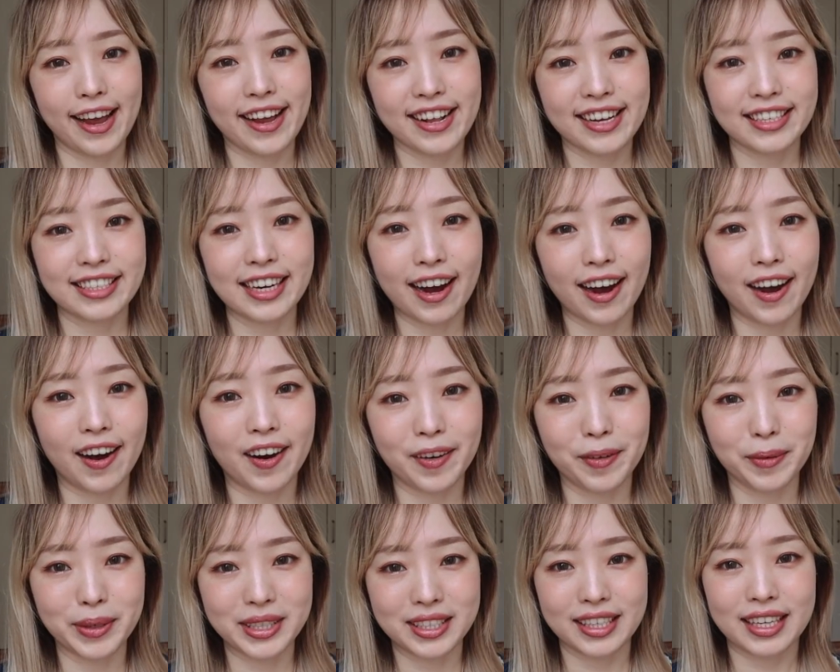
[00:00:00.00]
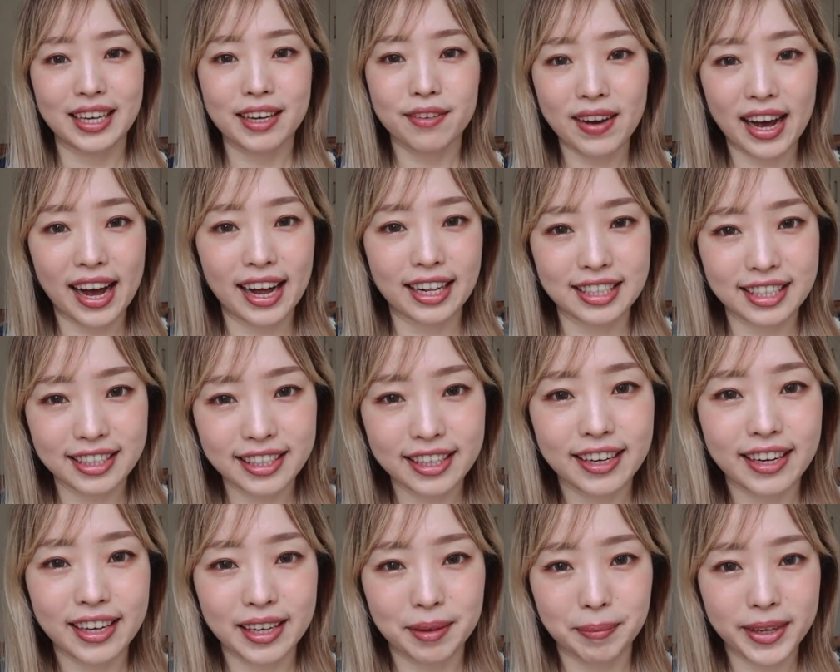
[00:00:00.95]
大家好，我是伊爸。今
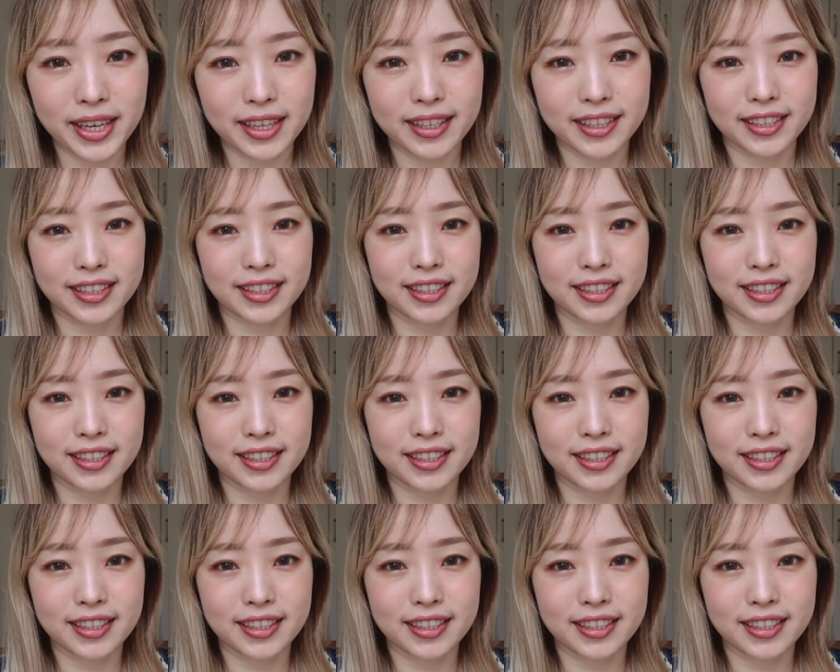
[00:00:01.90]
天的影片呢